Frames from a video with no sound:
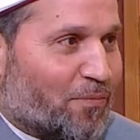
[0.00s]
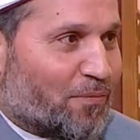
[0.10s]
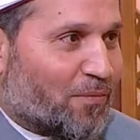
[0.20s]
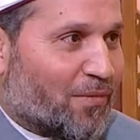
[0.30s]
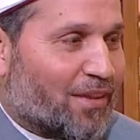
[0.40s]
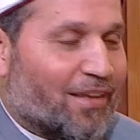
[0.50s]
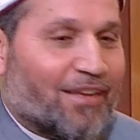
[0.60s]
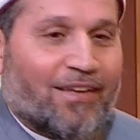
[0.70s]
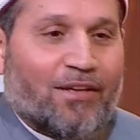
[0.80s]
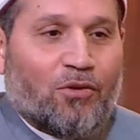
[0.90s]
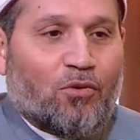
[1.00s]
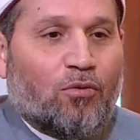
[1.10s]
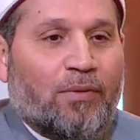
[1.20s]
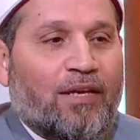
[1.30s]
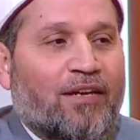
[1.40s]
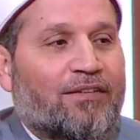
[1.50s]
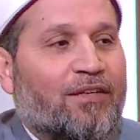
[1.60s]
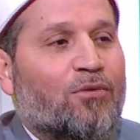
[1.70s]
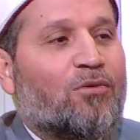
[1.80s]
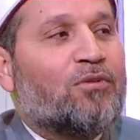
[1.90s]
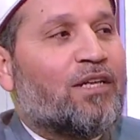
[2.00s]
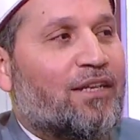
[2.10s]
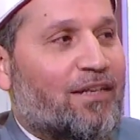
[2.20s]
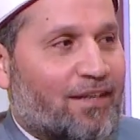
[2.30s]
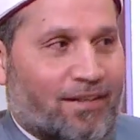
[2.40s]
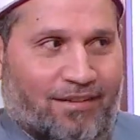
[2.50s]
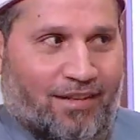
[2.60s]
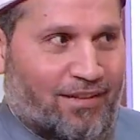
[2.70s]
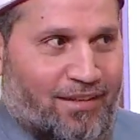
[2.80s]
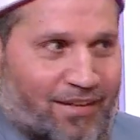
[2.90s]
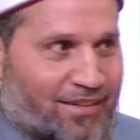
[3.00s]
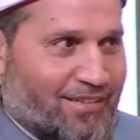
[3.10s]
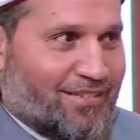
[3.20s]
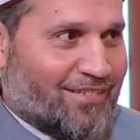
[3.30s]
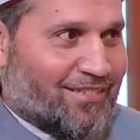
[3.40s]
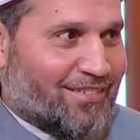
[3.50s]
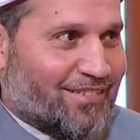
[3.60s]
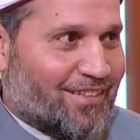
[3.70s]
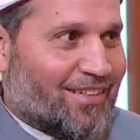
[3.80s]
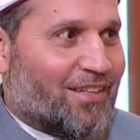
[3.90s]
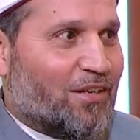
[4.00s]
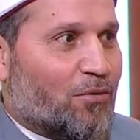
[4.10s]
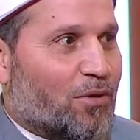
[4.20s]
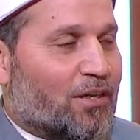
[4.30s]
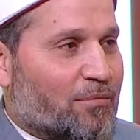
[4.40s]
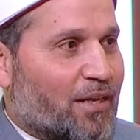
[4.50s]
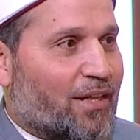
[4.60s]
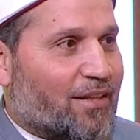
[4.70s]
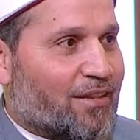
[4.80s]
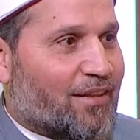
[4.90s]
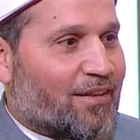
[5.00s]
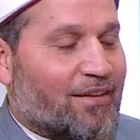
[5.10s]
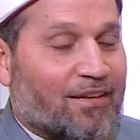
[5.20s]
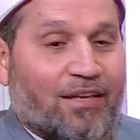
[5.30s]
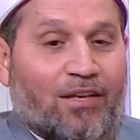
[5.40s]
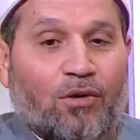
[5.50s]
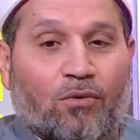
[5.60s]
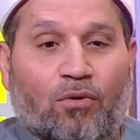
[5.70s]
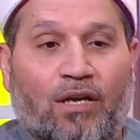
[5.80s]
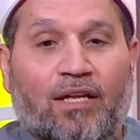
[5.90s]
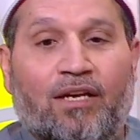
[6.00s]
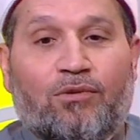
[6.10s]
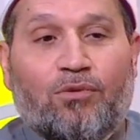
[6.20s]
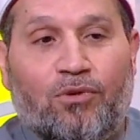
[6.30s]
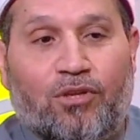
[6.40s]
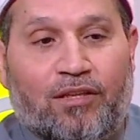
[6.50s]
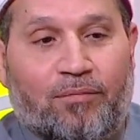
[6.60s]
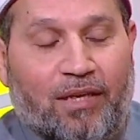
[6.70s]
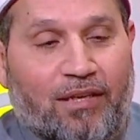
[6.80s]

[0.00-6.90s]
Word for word: نعم يبادلونها التهنئة في أول رمضان واخد بالك إزاي وهناك عيد ولا توجد رمضان.